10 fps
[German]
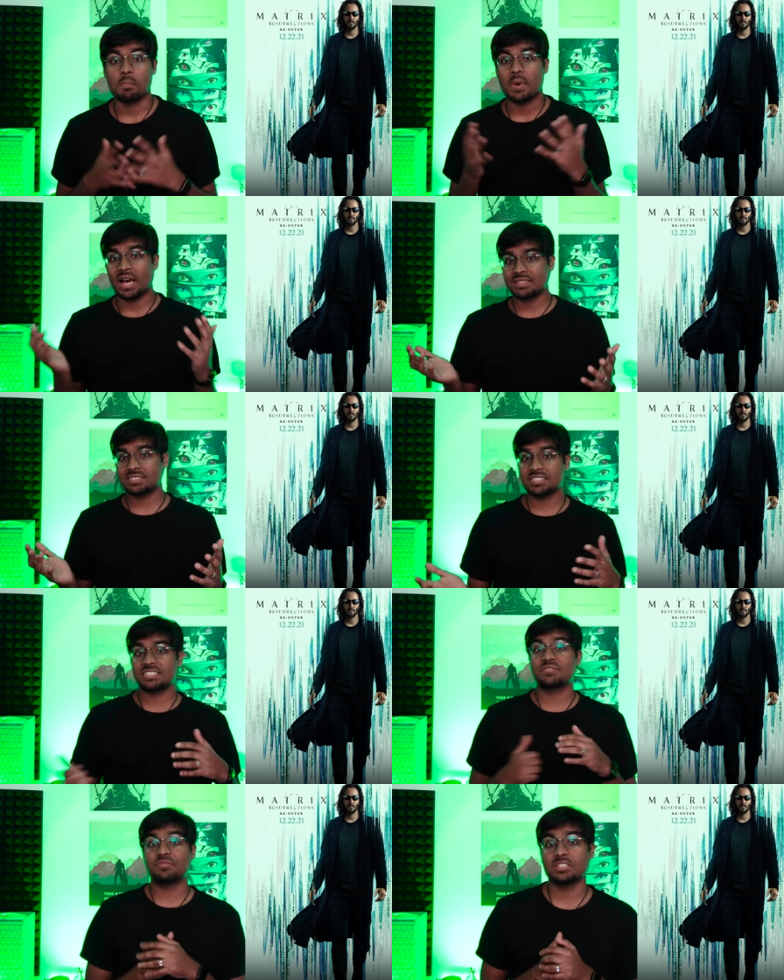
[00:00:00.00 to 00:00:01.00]

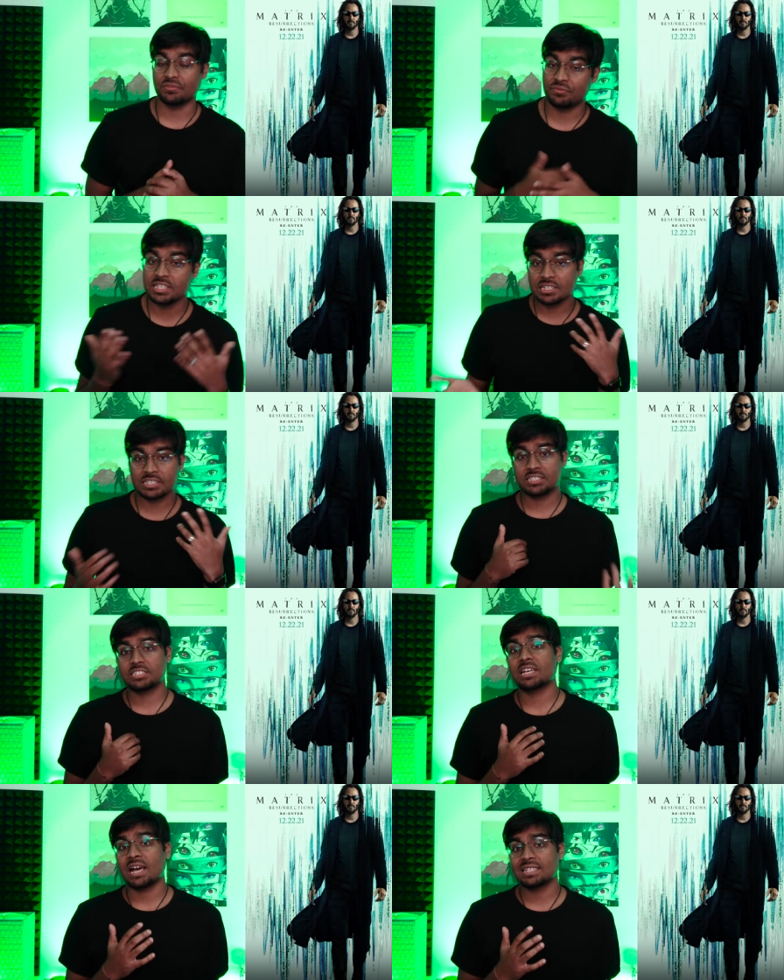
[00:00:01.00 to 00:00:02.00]
Matrix 4. Viele
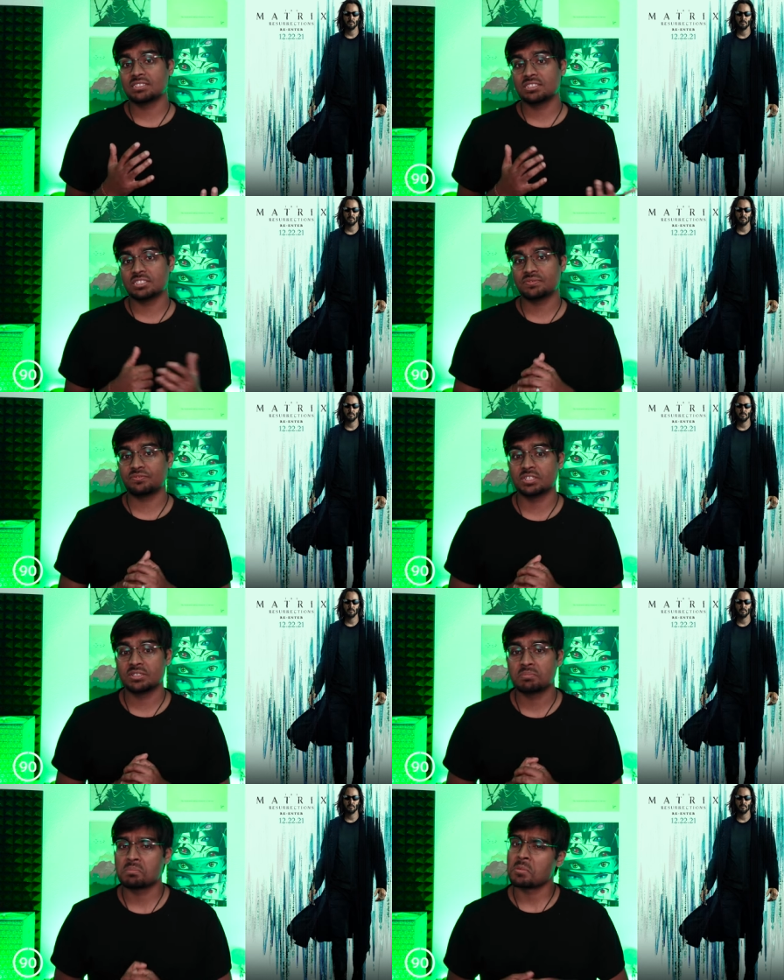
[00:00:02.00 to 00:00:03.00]
Kritiker hassen diesen
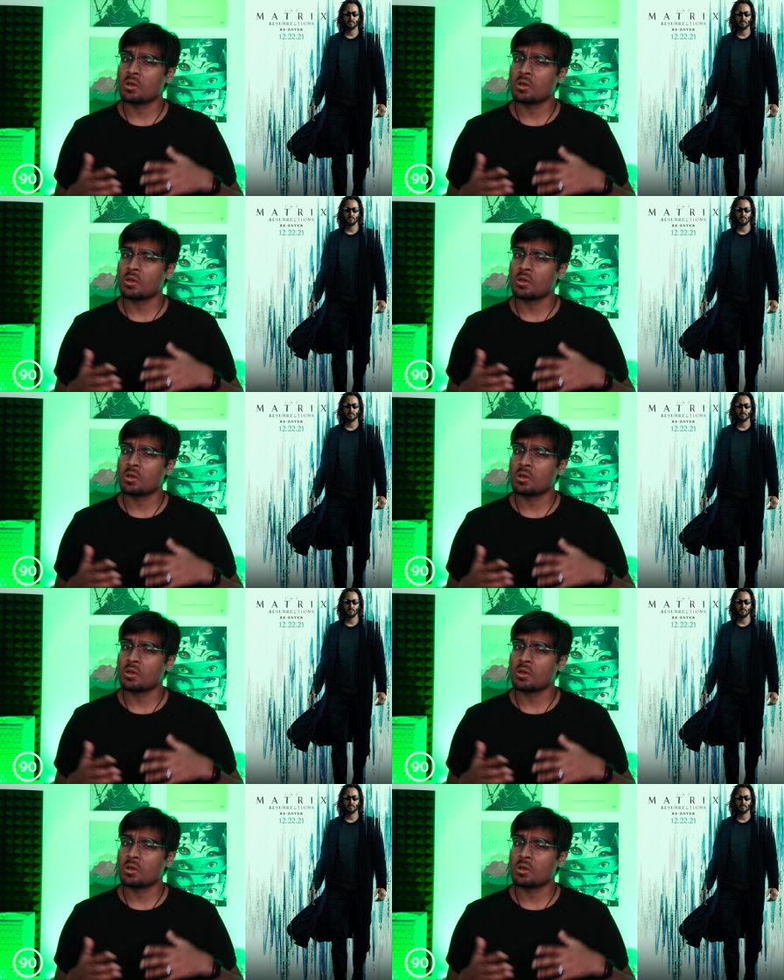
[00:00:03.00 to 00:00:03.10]
Film